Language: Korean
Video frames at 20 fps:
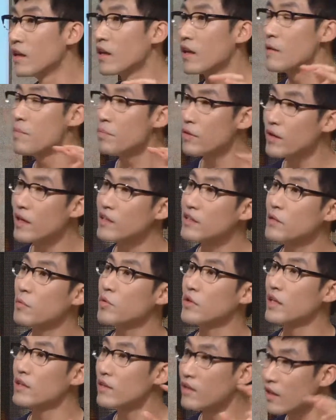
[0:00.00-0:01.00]

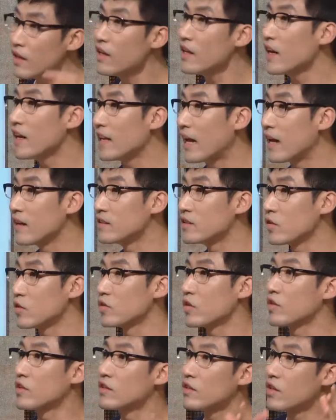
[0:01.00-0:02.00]
임플란트보다는 틀니가 나은지,
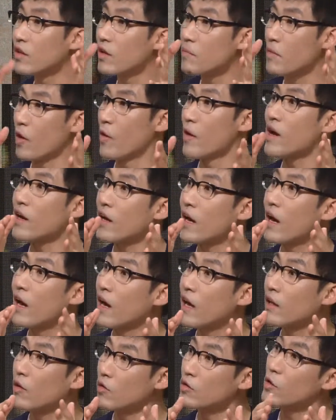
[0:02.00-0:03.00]
어떤 그런
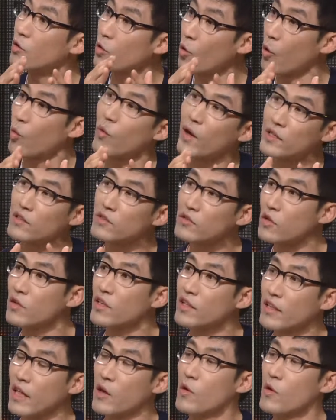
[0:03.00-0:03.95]
명확한 어떤 교과서적인